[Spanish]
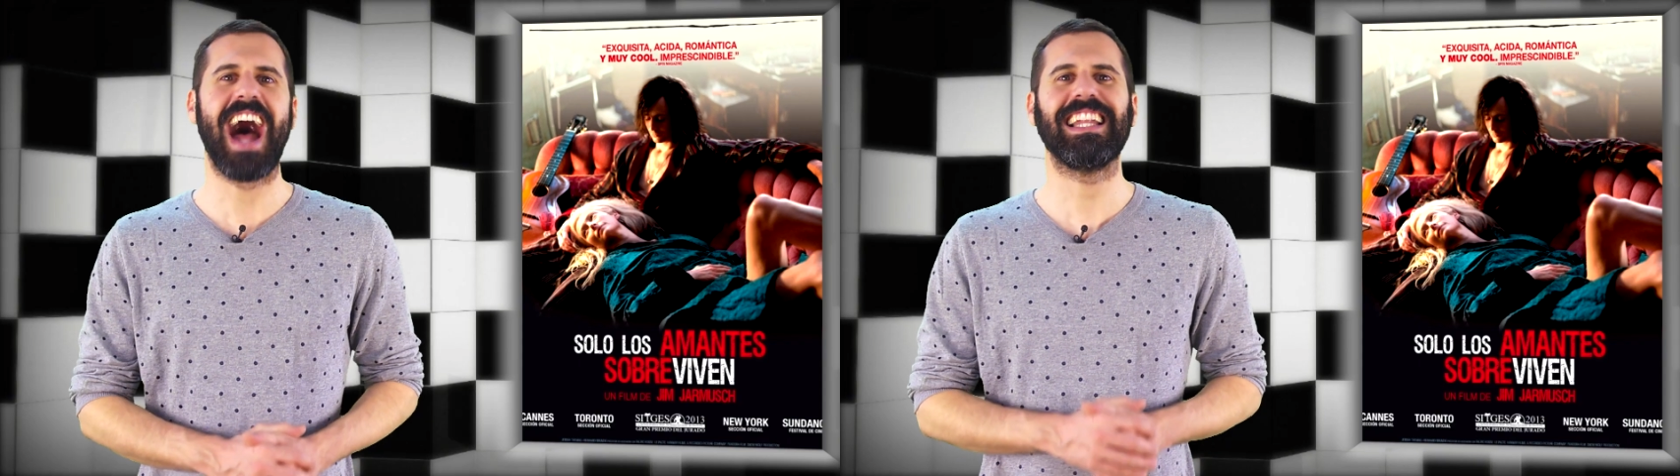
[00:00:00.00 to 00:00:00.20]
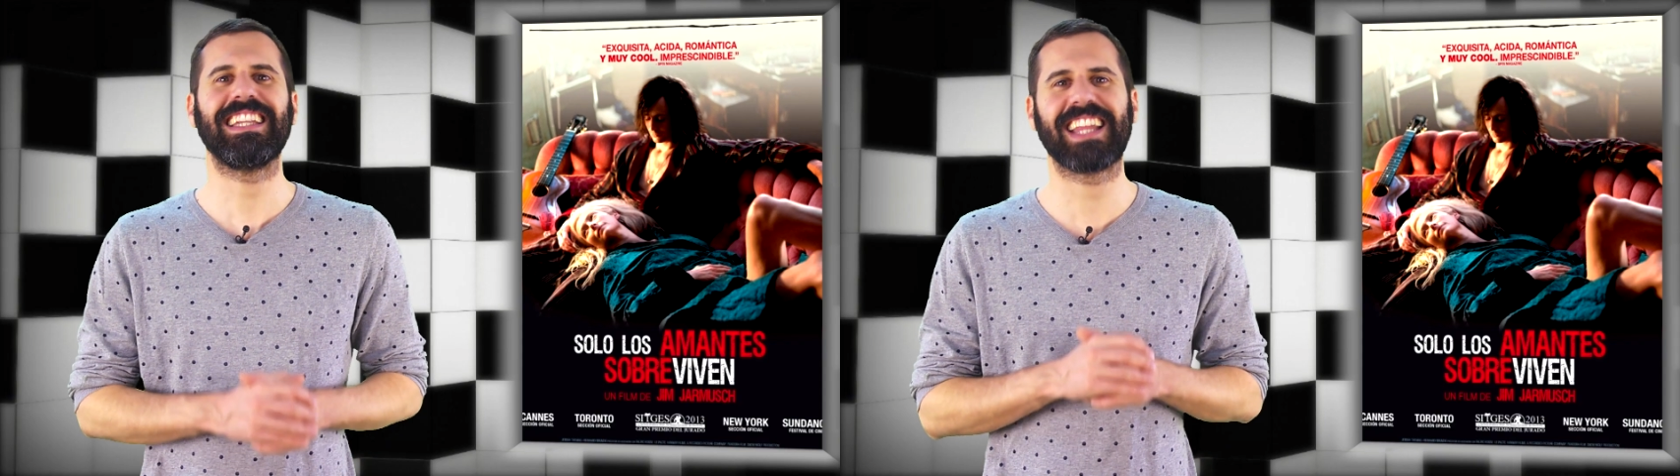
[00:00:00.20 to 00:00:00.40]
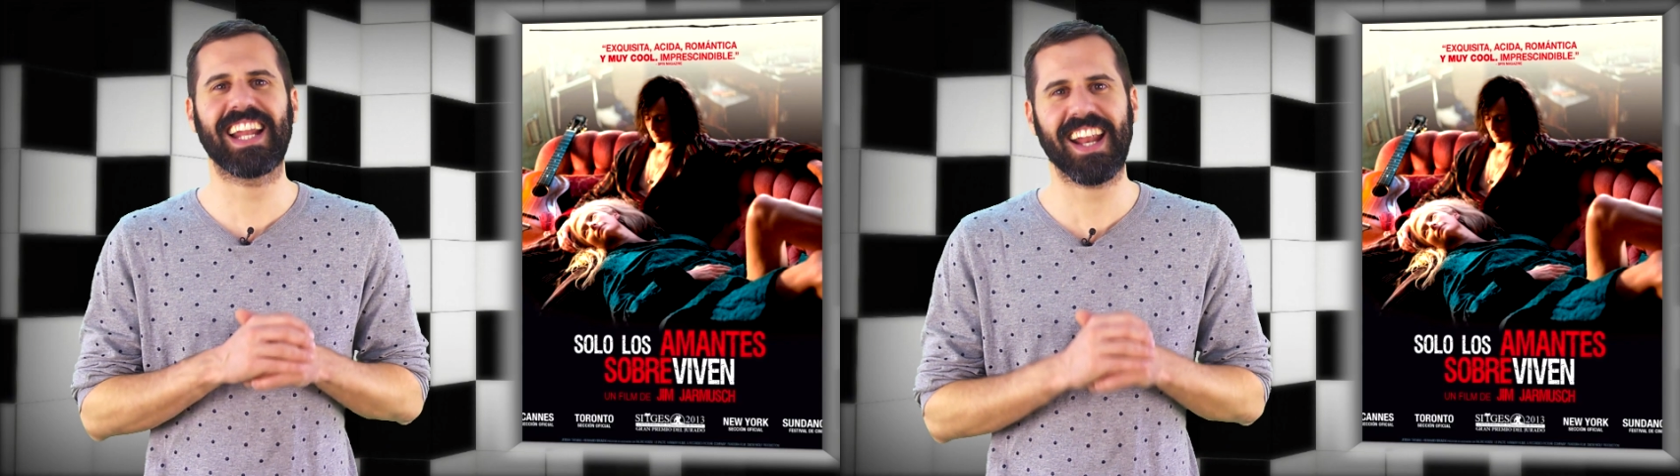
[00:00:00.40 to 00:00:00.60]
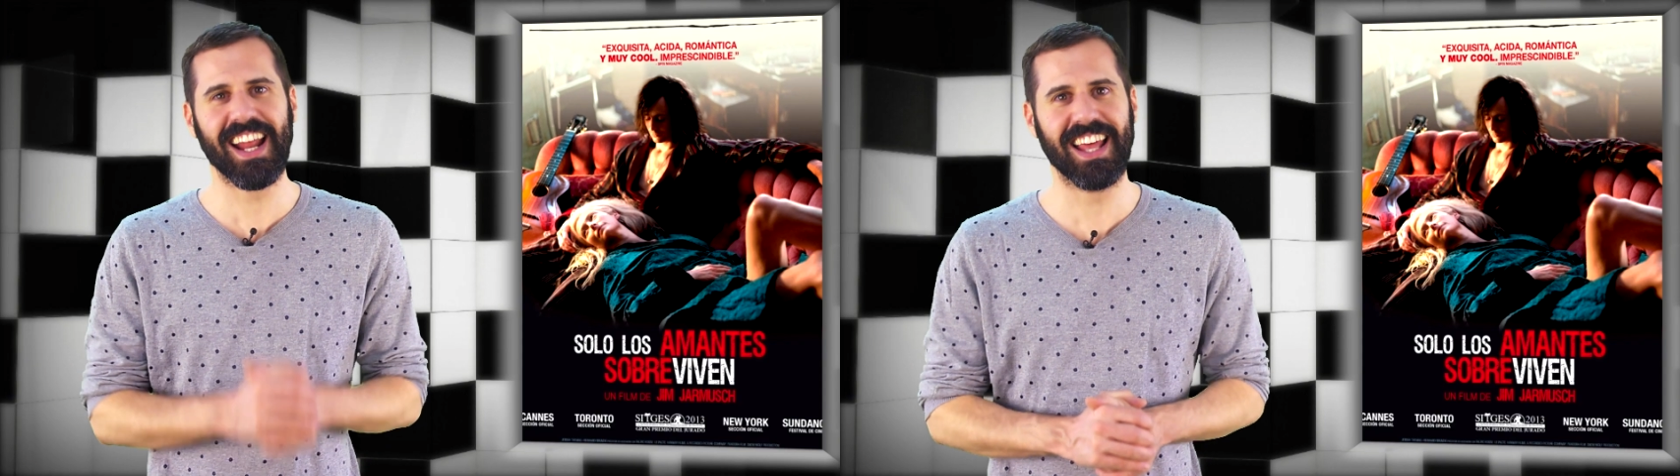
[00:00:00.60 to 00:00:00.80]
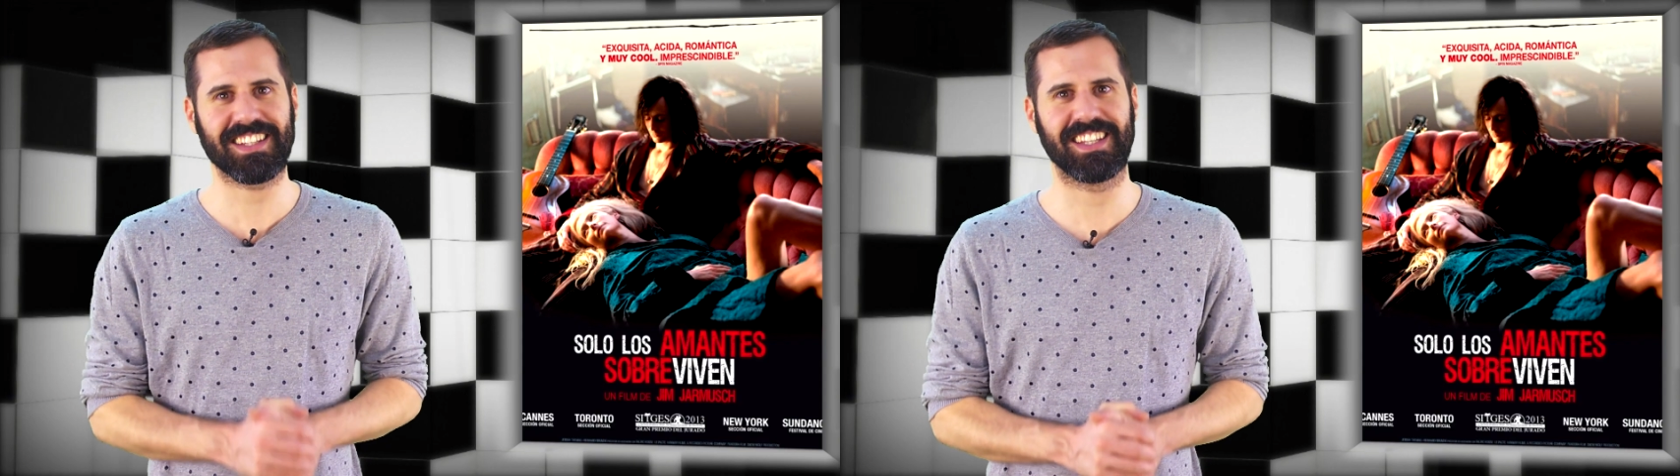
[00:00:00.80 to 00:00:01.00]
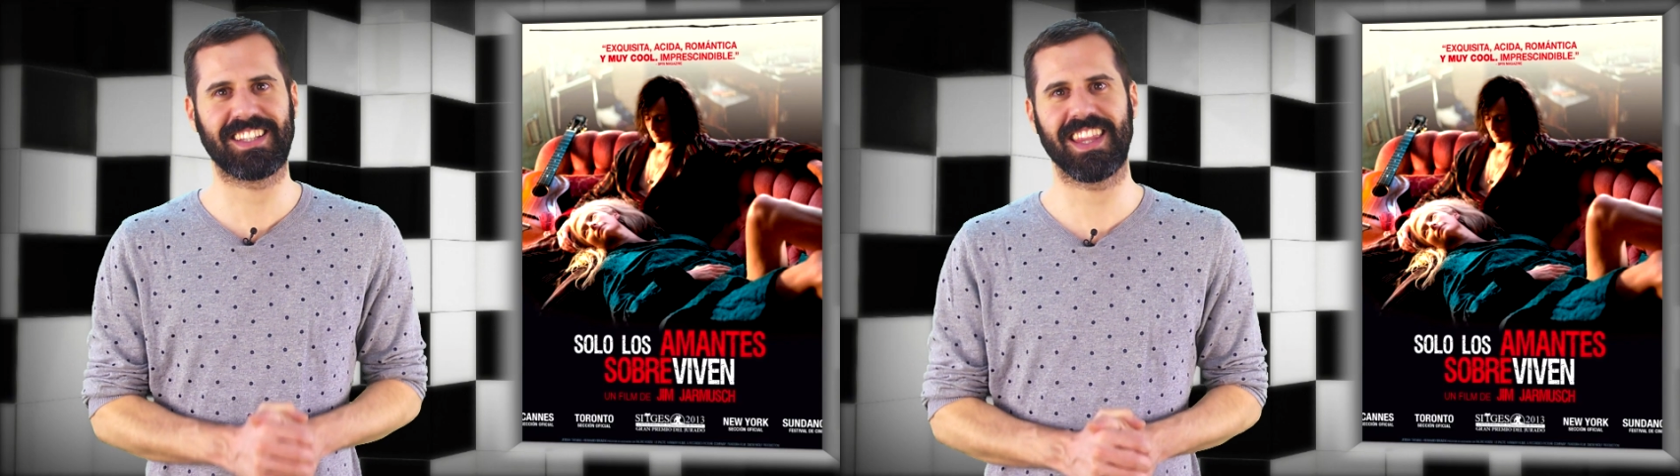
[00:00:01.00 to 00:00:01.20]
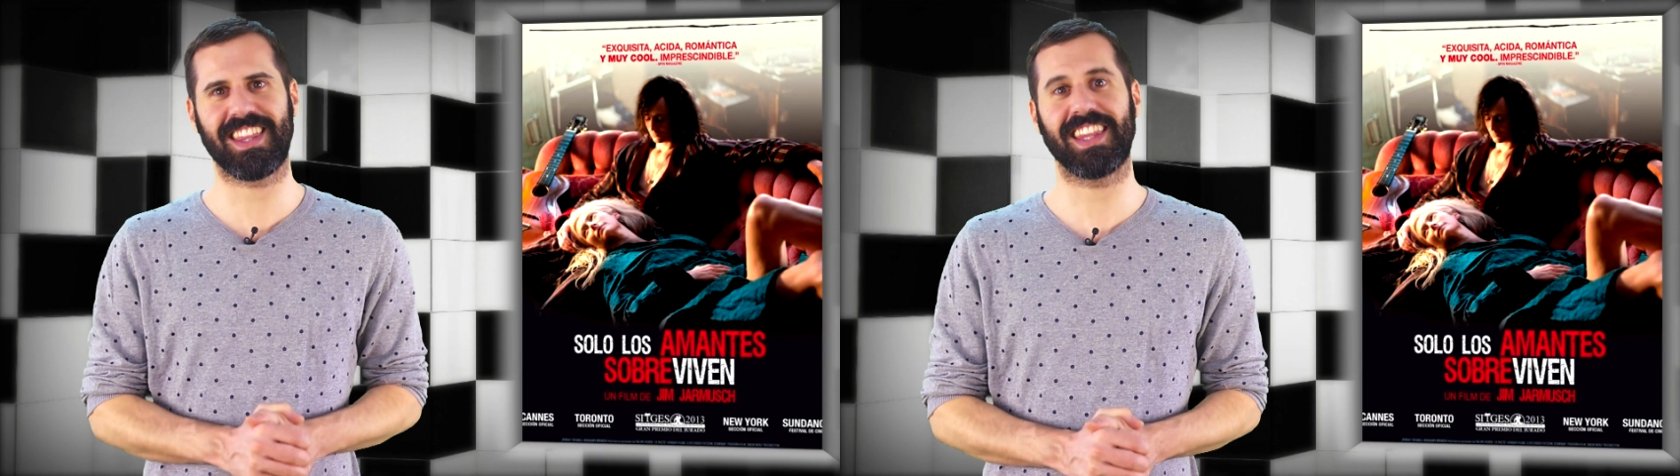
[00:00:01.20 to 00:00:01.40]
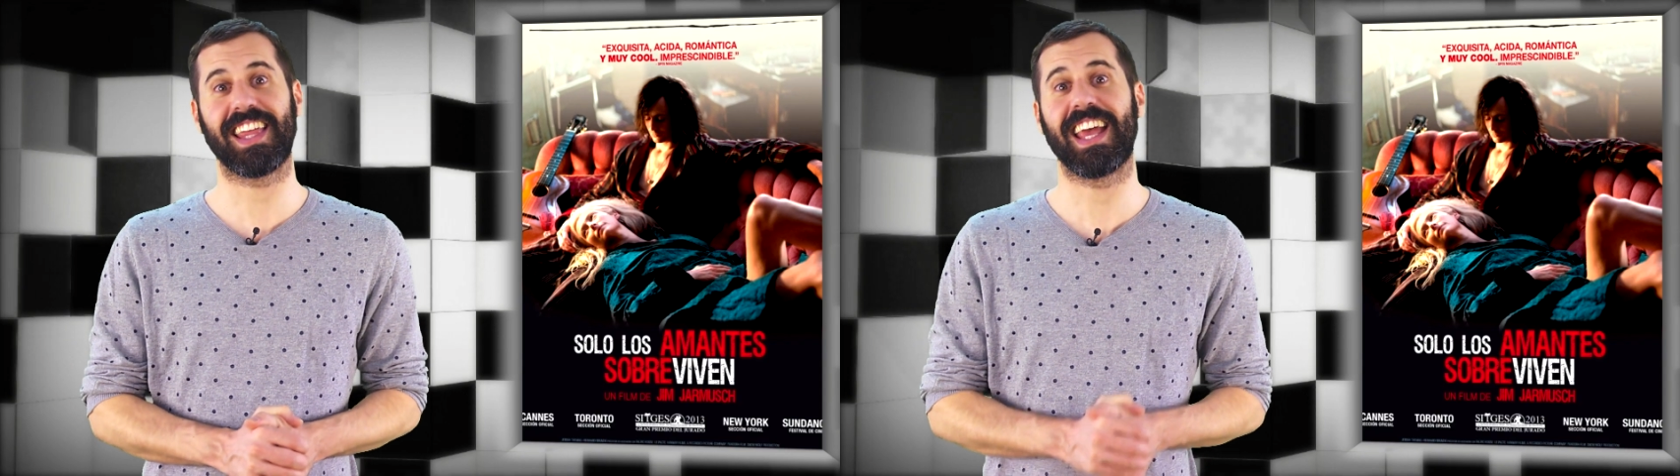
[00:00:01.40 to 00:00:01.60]
altera enterará la
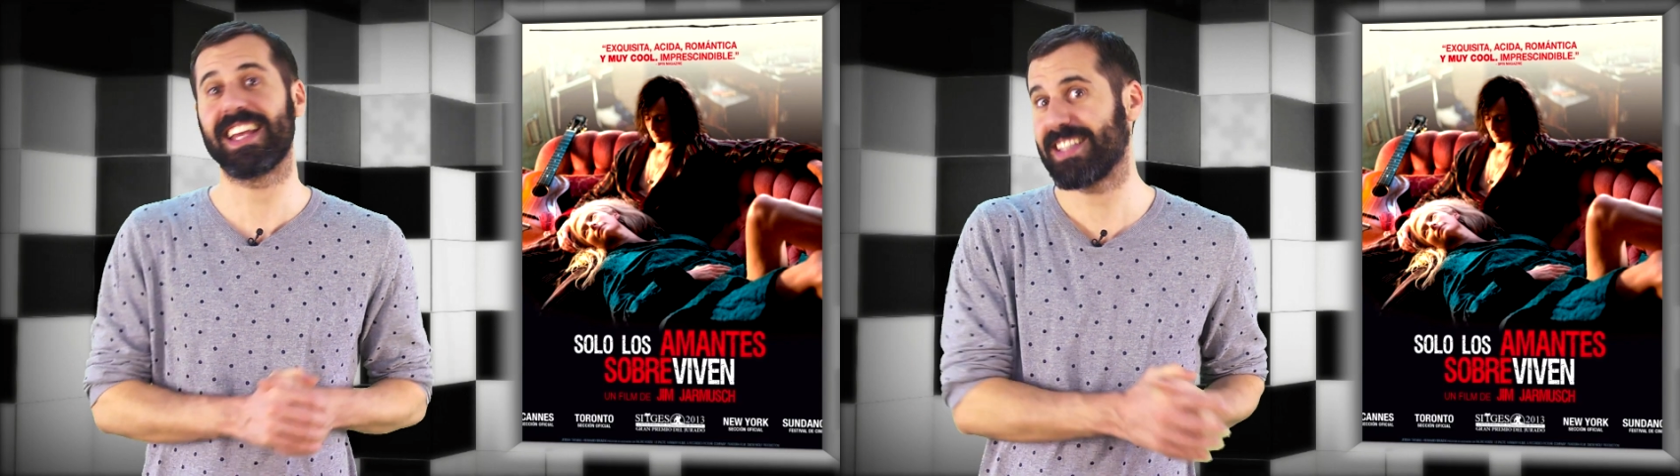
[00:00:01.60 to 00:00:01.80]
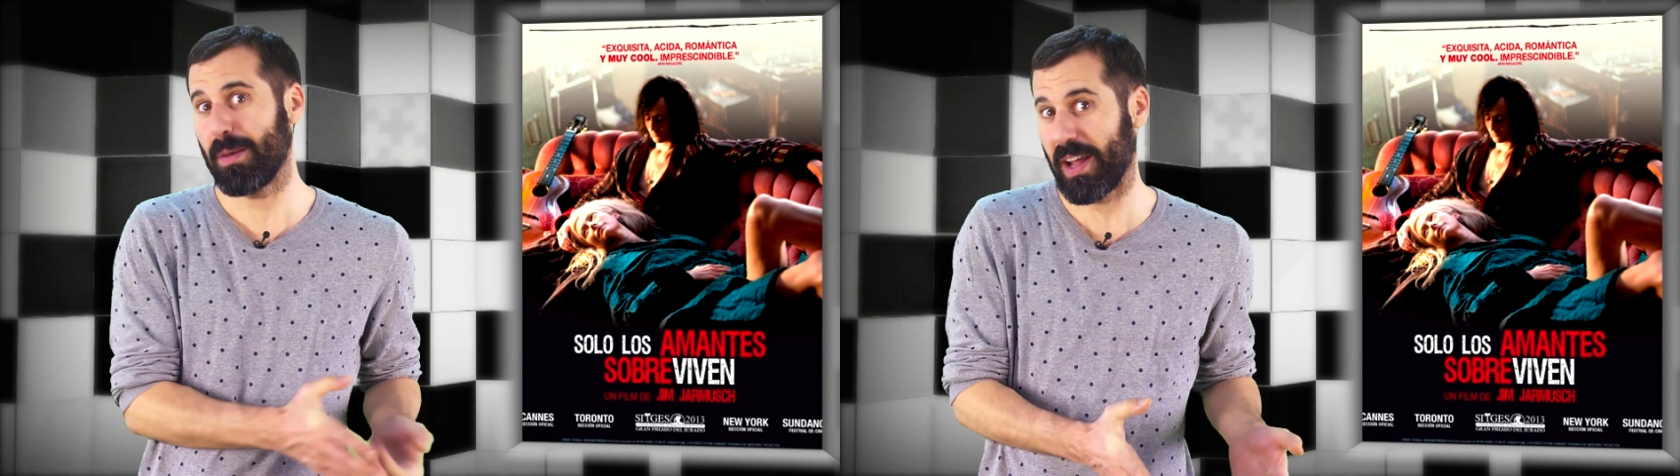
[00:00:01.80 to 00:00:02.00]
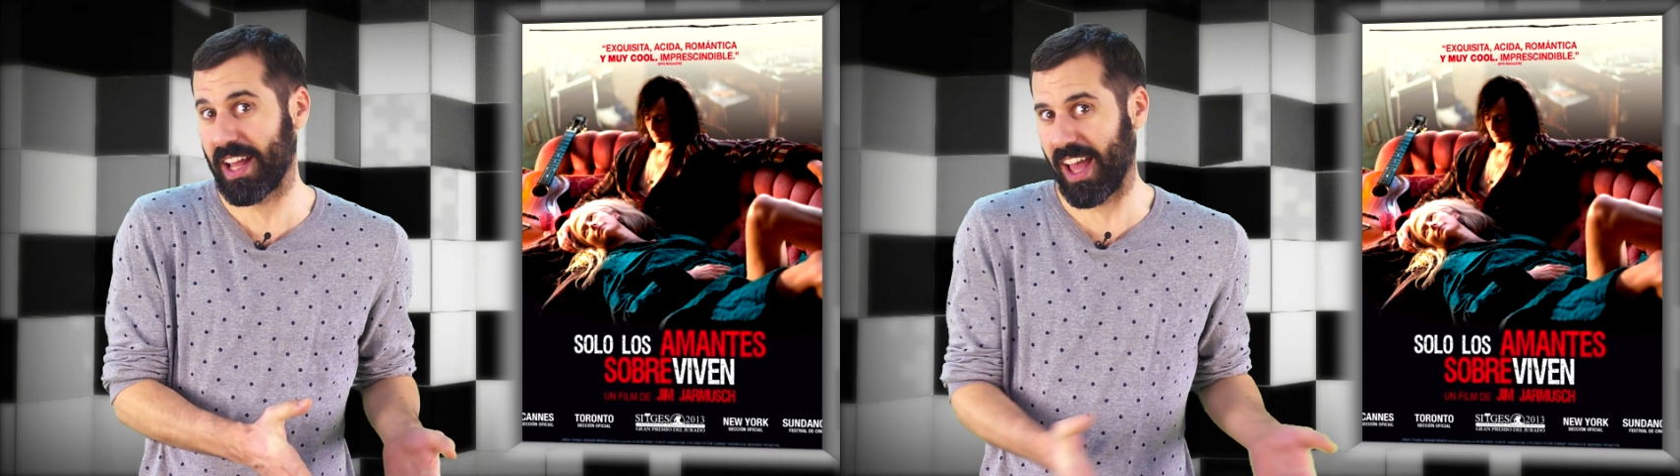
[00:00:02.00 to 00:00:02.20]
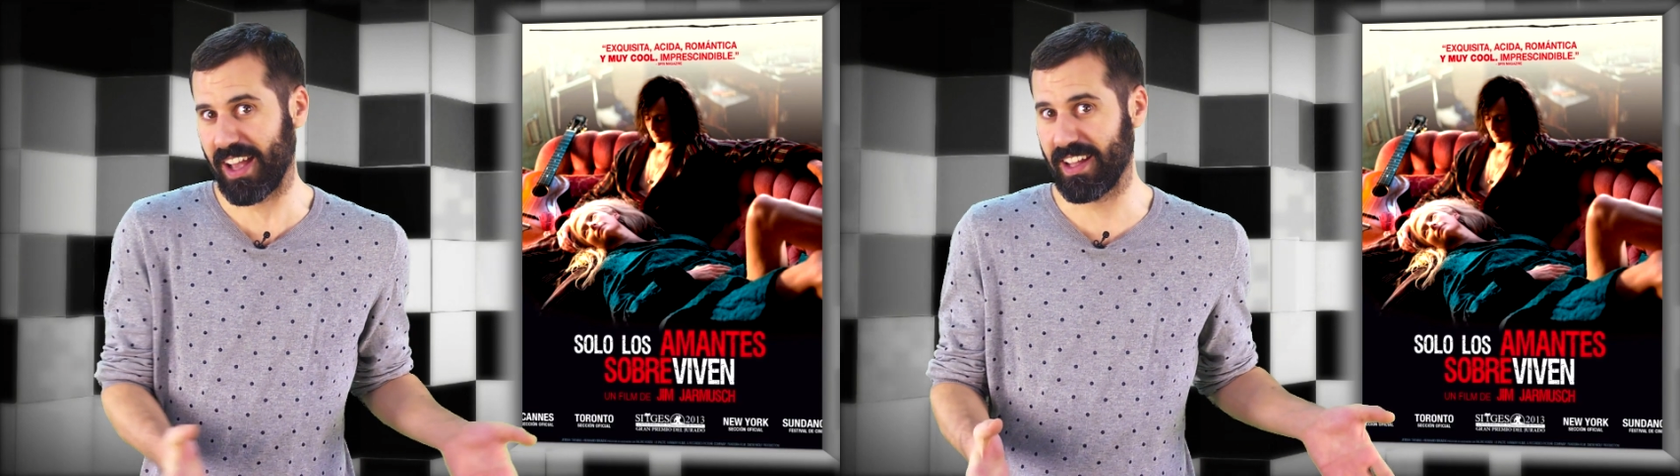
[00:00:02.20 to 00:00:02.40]
existencia de esta pareja en